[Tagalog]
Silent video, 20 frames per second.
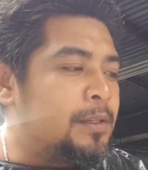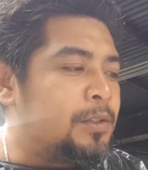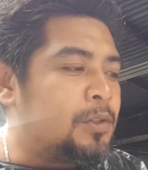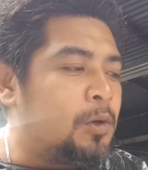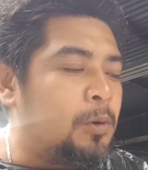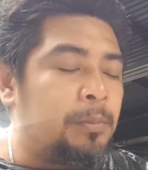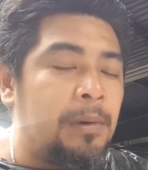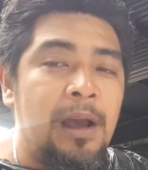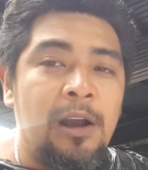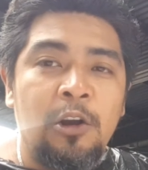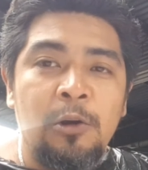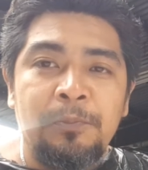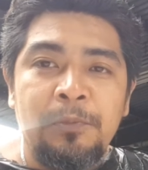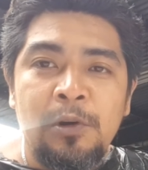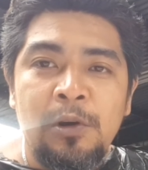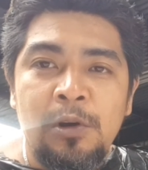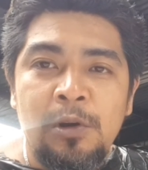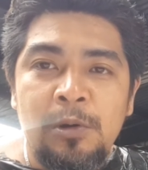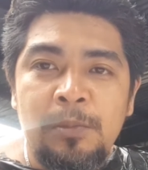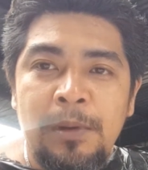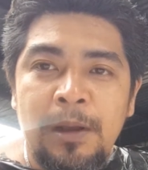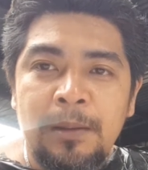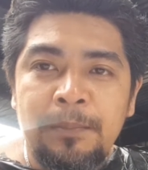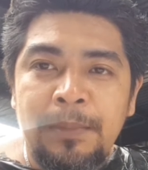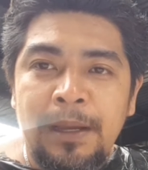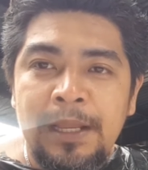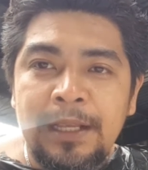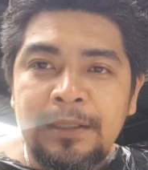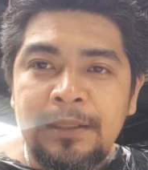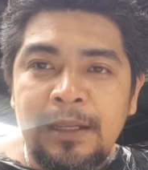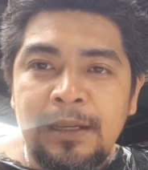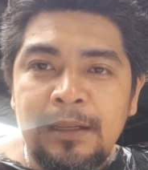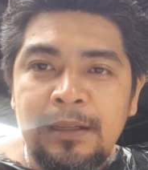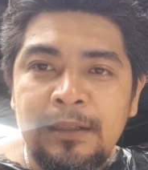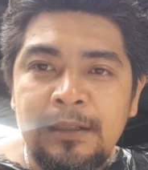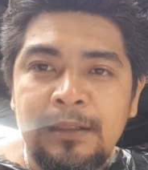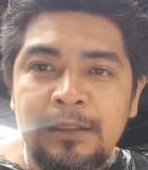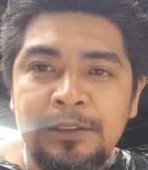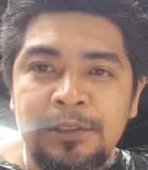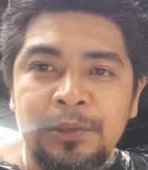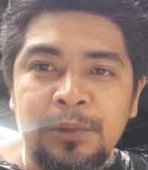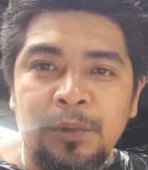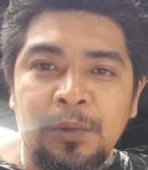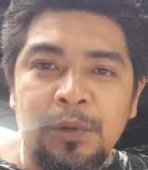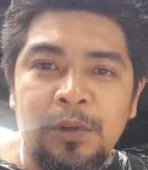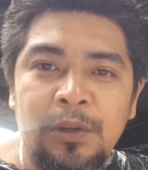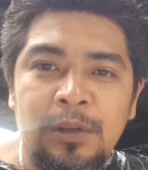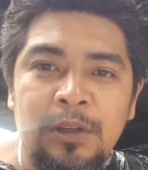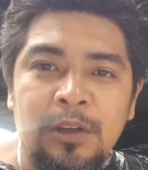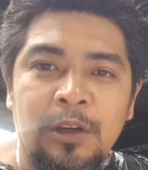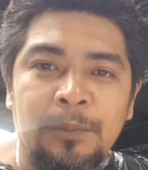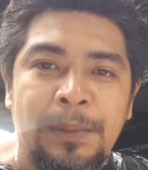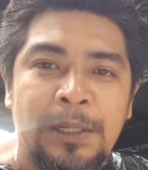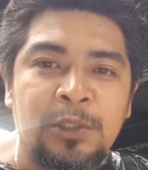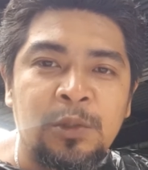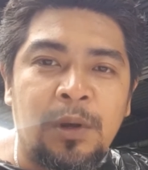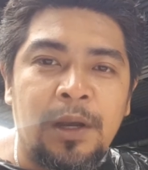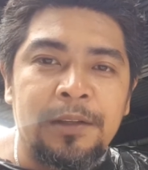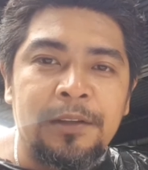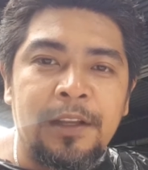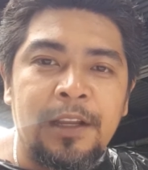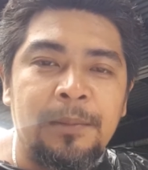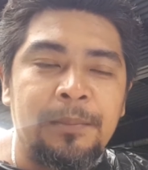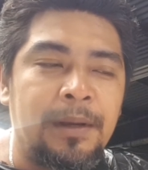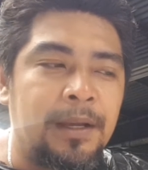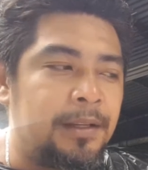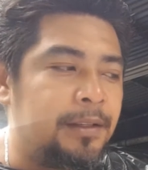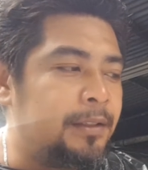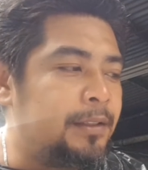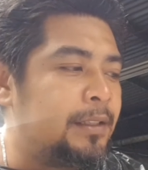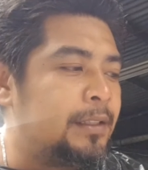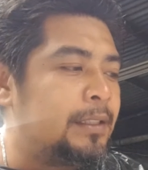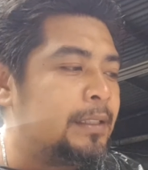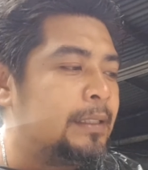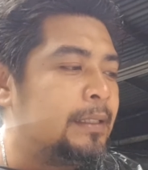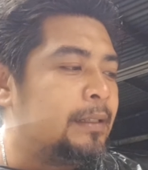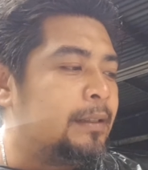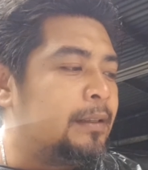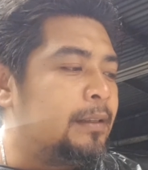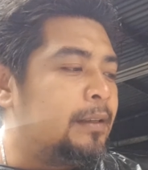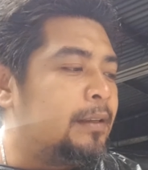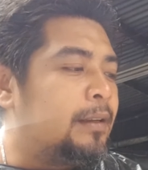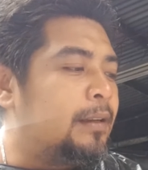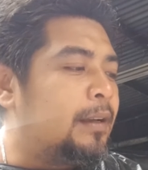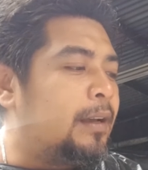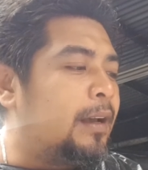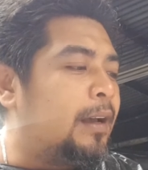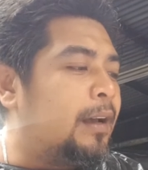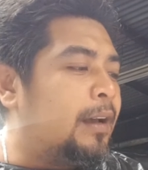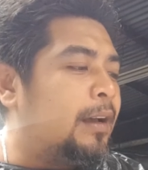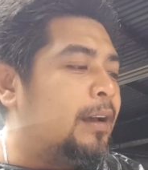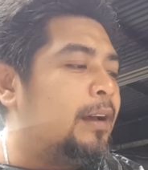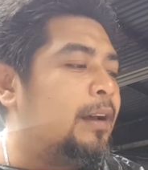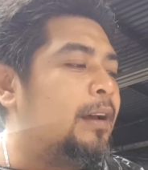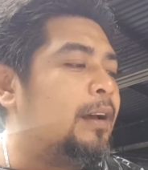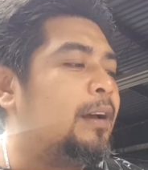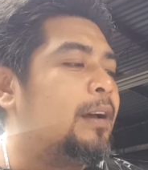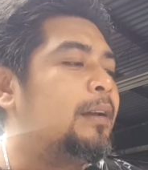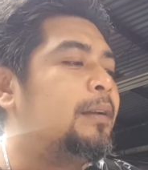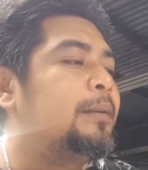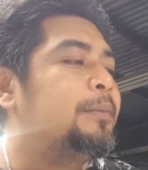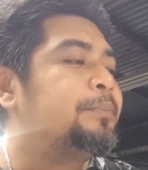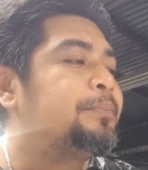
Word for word: So, bago po magbalik ng school, o pasukan na naman, ah, uh,